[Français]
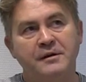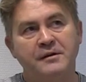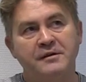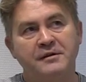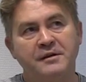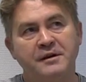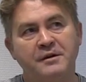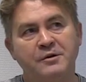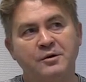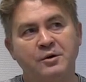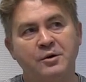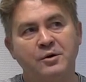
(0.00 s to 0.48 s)

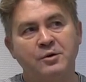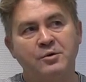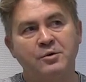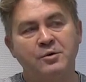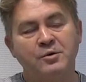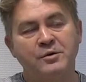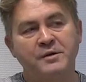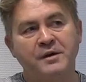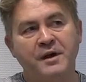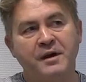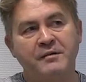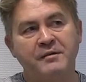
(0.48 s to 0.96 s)
cette
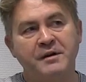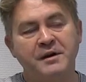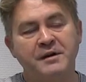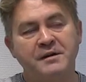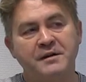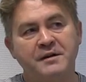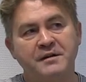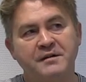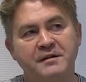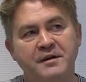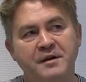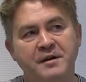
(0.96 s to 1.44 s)
rencontre
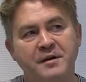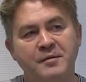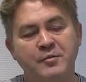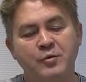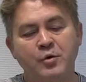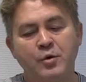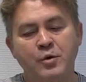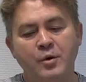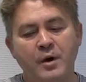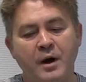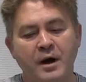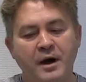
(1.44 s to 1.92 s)
avec des
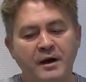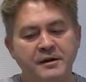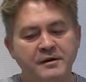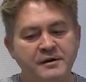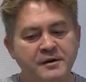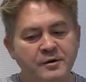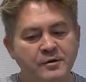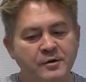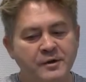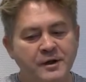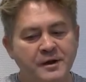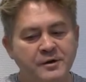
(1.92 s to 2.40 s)
animaux à
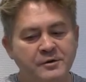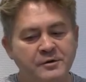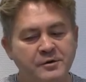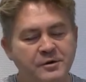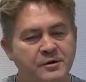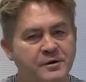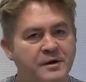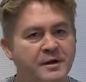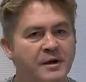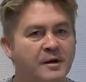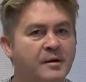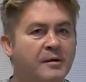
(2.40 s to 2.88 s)
qui on a
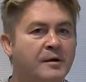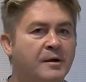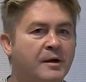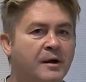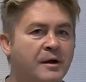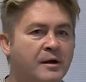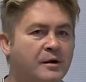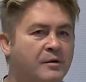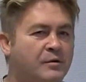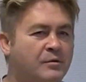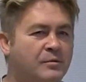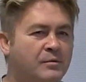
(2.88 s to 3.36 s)
donné
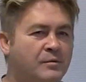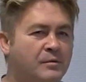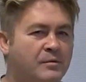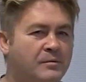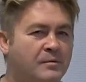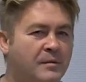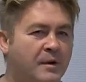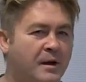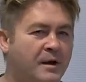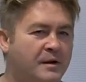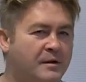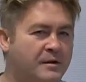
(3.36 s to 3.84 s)
un, nom,
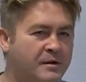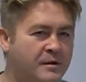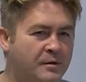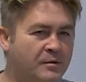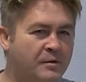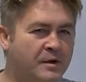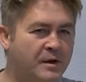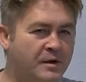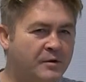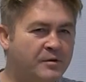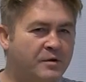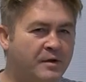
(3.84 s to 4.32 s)
à qui
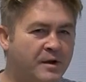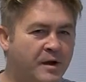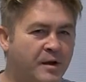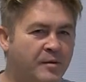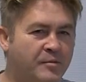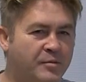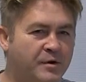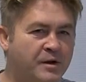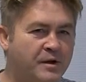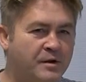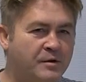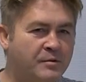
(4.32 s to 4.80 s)
on a donné
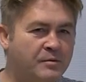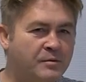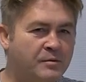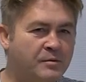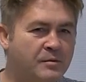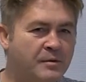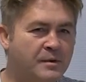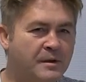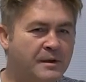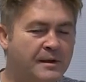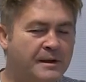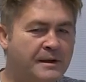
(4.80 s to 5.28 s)
un
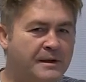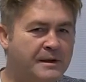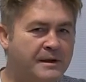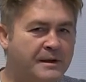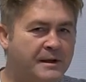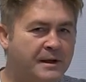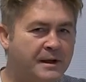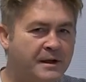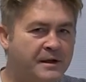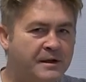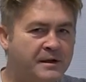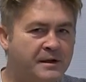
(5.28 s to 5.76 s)
prénom,
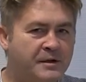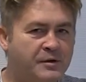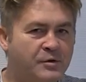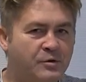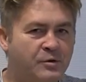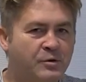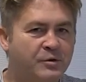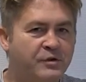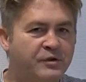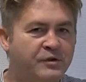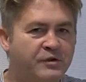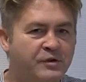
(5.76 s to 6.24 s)
et qui
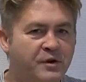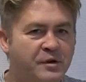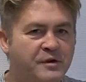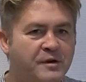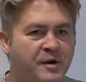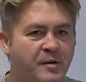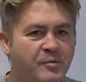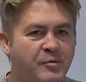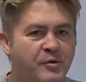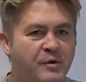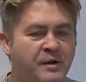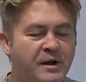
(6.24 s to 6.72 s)
donc
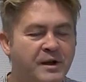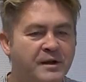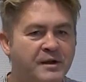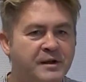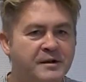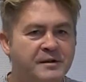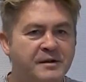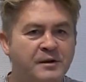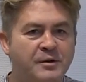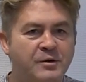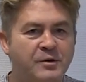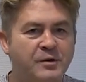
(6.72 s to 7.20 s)
sortent un peu de la
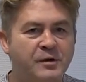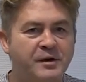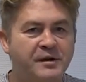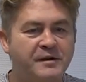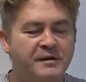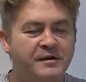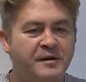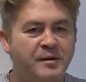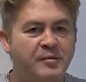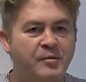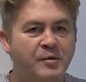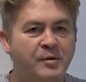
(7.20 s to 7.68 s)

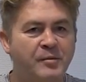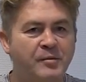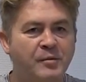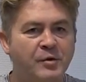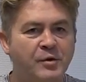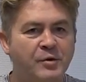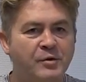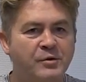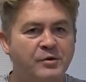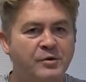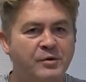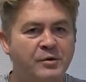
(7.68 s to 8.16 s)
catégorie
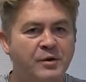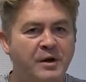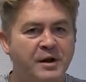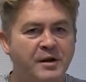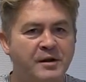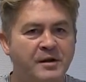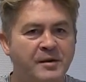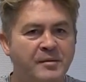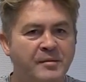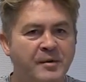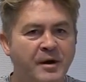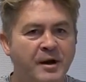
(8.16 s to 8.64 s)
simplement de
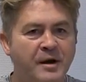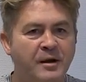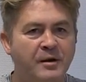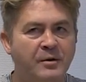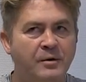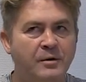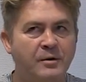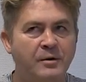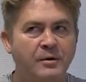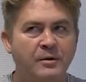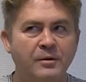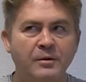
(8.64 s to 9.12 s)

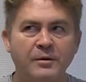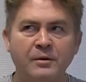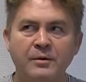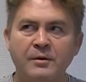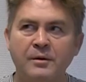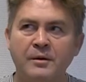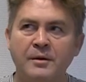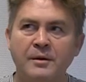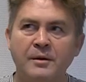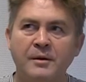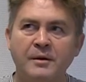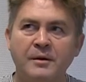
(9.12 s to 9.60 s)
l'animal euh,
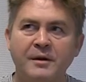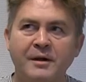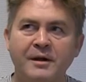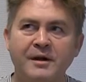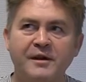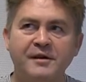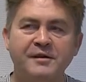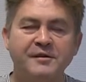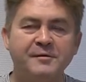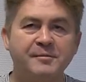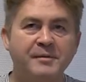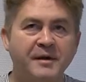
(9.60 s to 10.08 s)

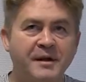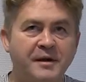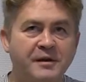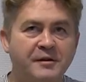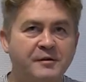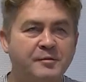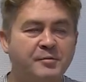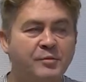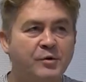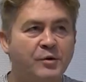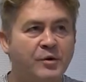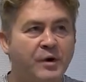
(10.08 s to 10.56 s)

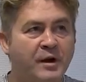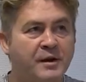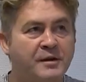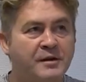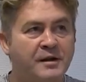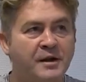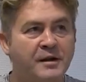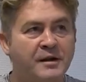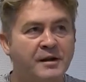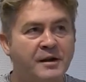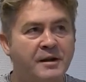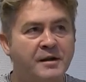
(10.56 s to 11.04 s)
espèce pour
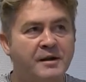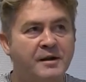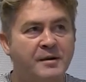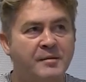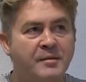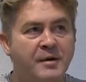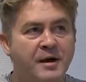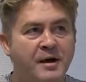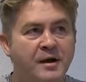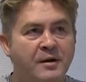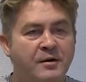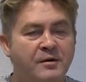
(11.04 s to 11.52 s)
être un
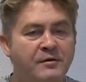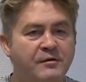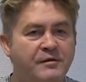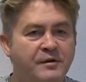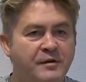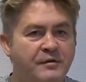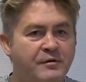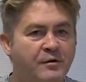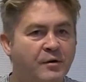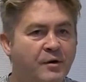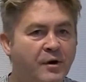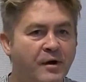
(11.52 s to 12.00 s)
animal
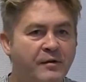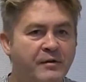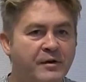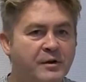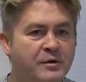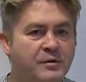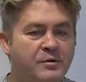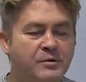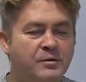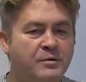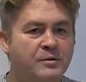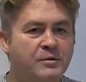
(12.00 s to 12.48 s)
vivant
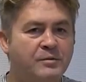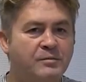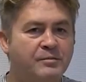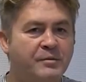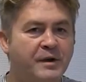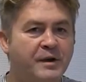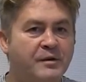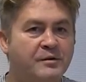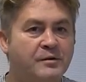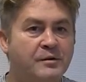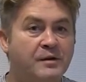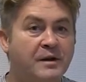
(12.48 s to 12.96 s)
avec une
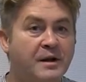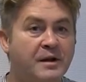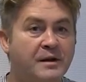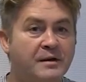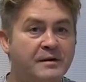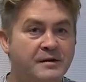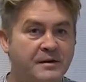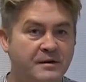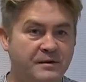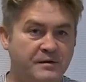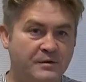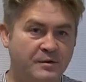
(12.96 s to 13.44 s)

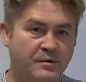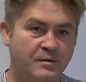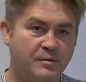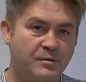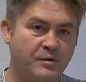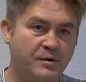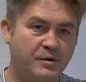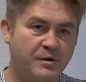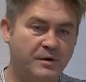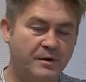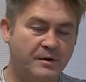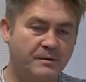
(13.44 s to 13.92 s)
personnalité, si on
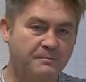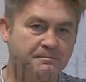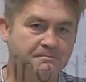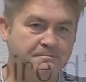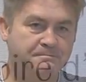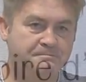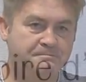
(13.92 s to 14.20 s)
peut dire.